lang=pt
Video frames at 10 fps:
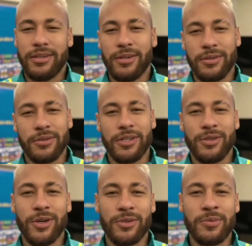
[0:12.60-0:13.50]
ao
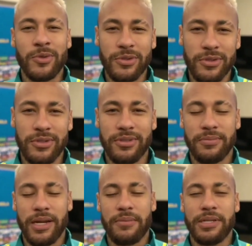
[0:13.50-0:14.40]
redor do mundo.
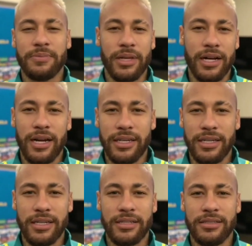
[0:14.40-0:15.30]
Parabéns pela
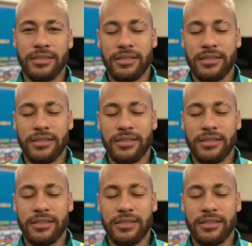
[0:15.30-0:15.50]
carreira.